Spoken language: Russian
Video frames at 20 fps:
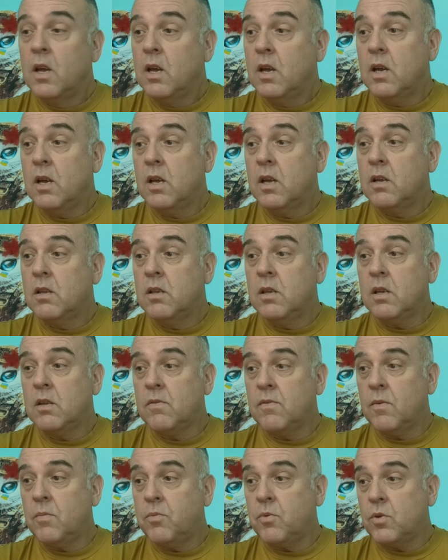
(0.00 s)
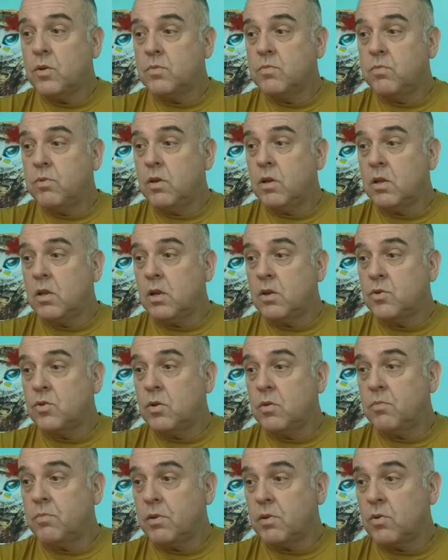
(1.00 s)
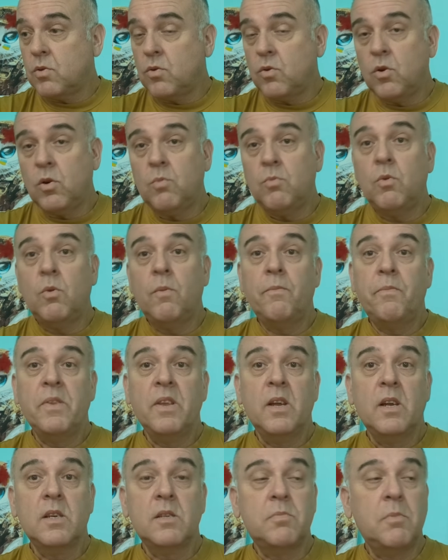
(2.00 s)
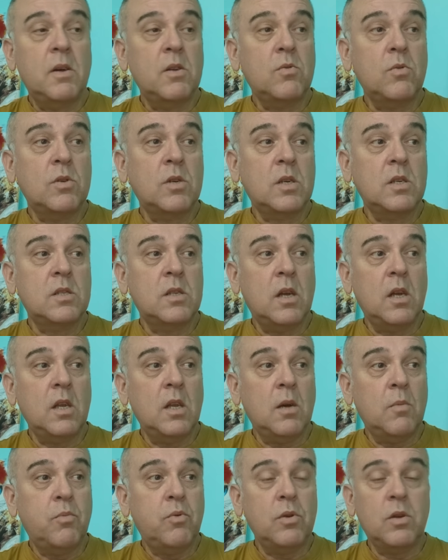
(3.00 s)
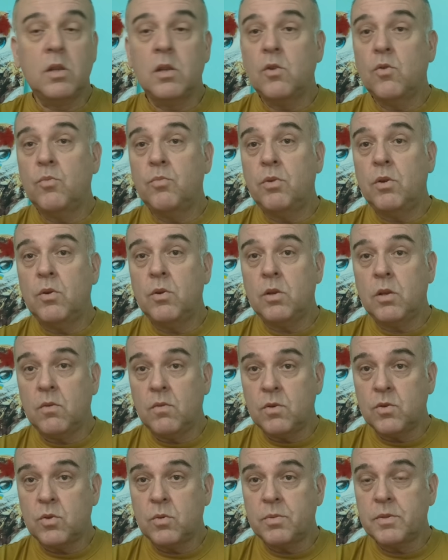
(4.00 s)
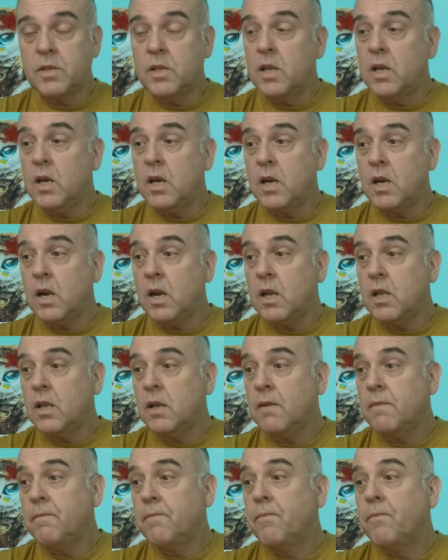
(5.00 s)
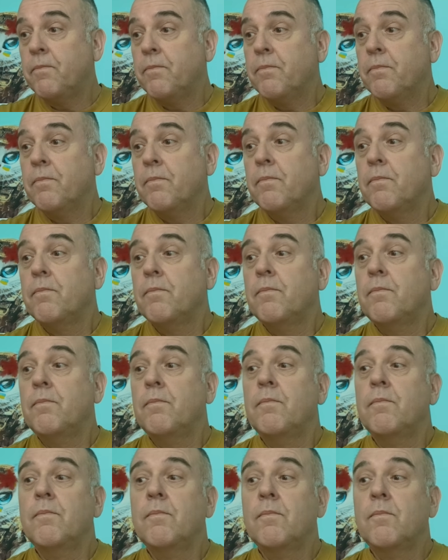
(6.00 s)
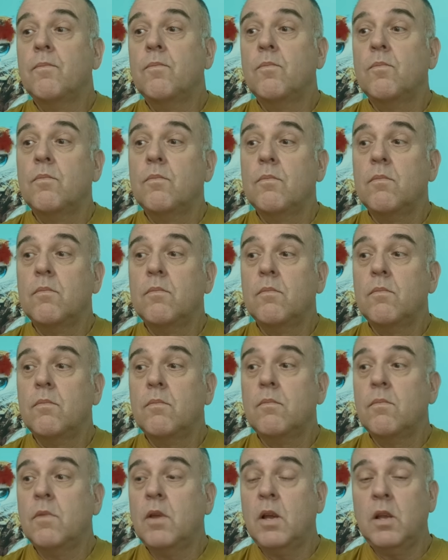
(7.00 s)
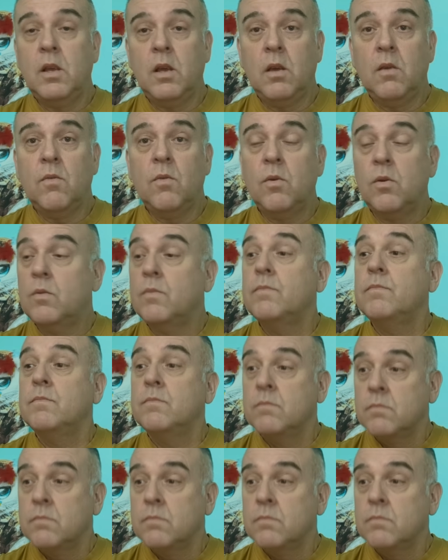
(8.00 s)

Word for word: Э, нет, вопрос будет решен по-другому. С моей точки зрения, Путина уберет его собственная охрана. Они его